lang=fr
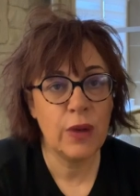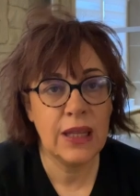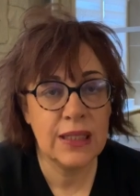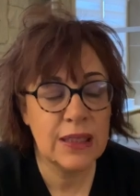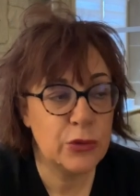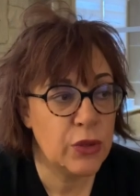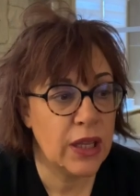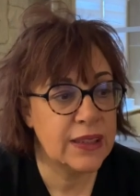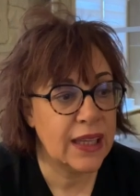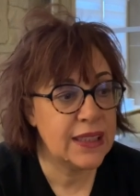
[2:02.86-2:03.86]
allée ouvrir
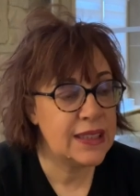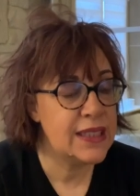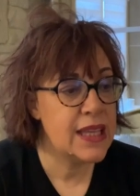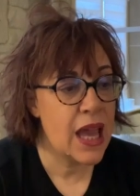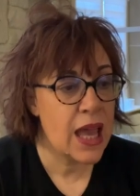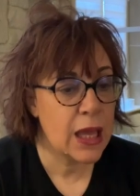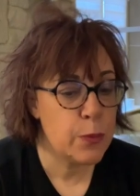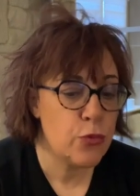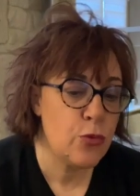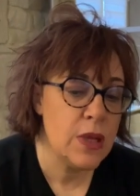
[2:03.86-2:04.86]
Internet hier et
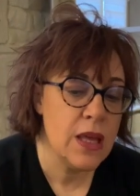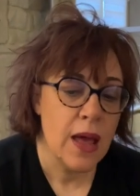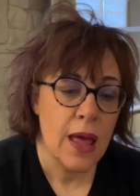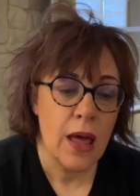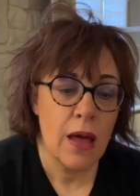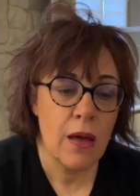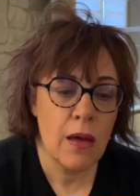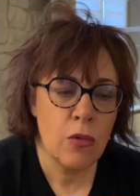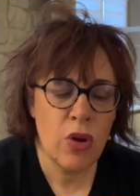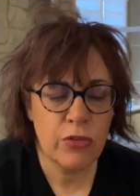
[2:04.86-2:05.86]
puis,
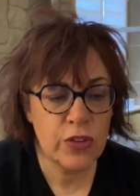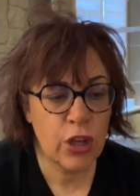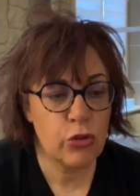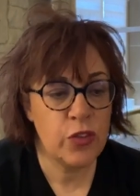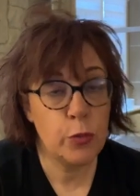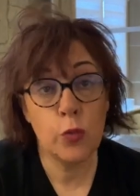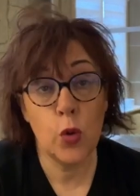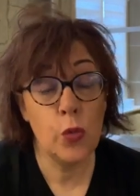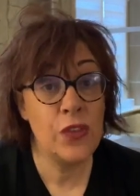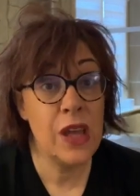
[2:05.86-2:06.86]
euh, ou avant-hier, je ne sais plus,
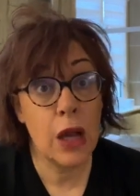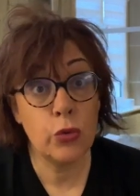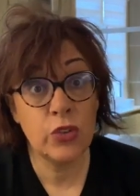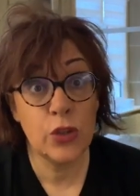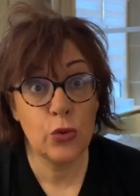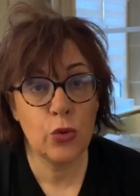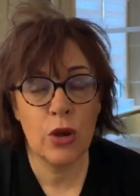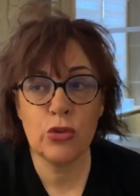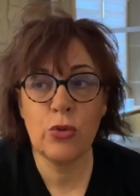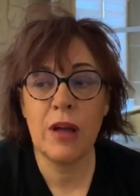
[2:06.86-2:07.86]
pour me dire, à compter
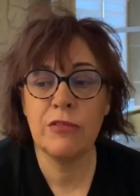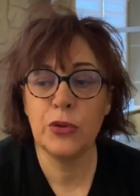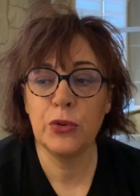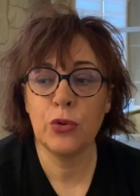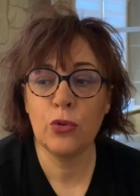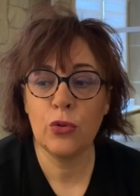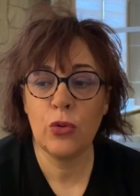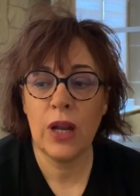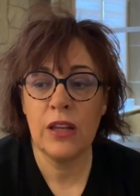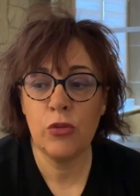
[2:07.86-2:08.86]
2-3 jours avant que,
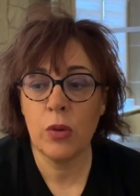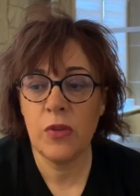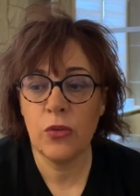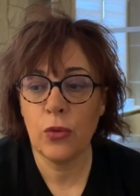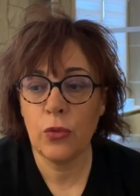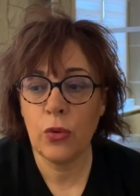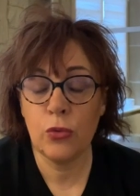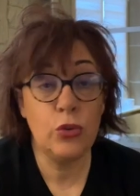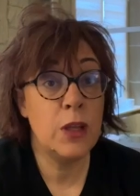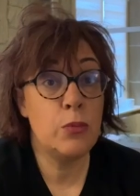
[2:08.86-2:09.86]
la ligne soit mise en
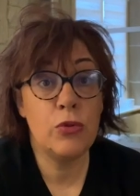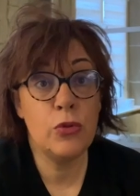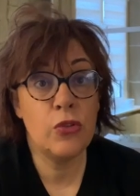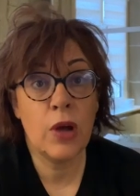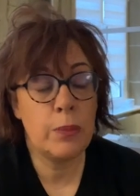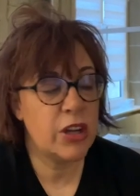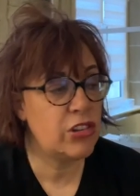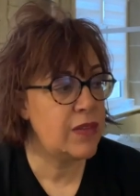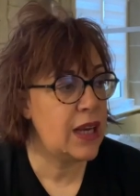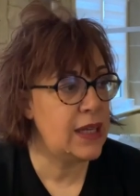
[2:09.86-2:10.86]
route et puis deux heures après,
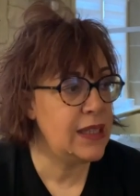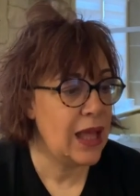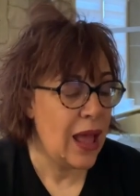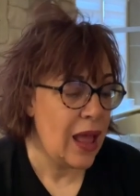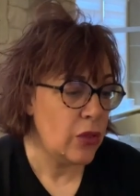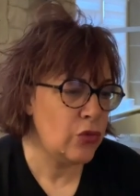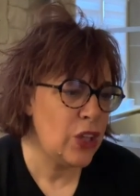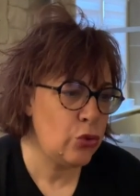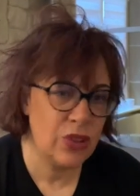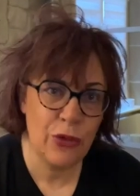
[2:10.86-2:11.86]
j'avais la ligne. vous
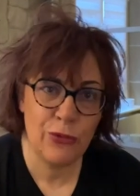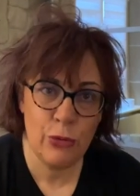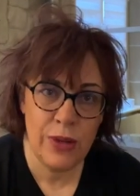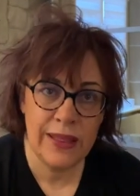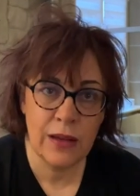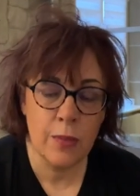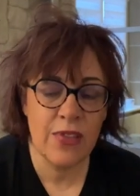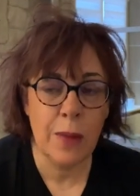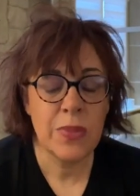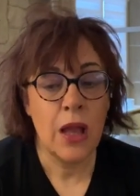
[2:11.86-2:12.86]
voyez, tout est fluide comme
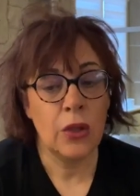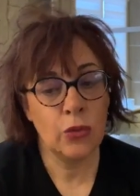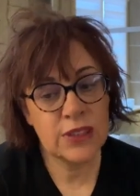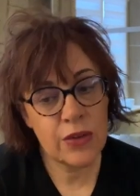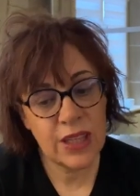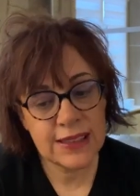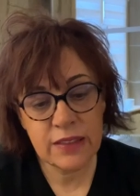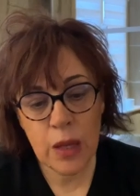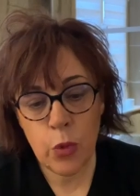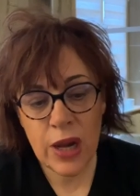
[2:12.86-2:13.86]
ça. Donc ça veut dire que c'est
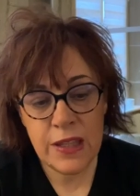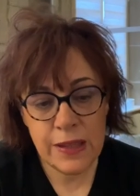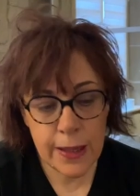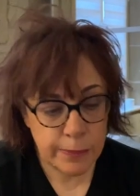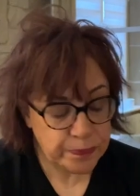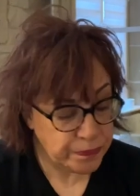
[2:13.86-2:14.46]
vraiment aligné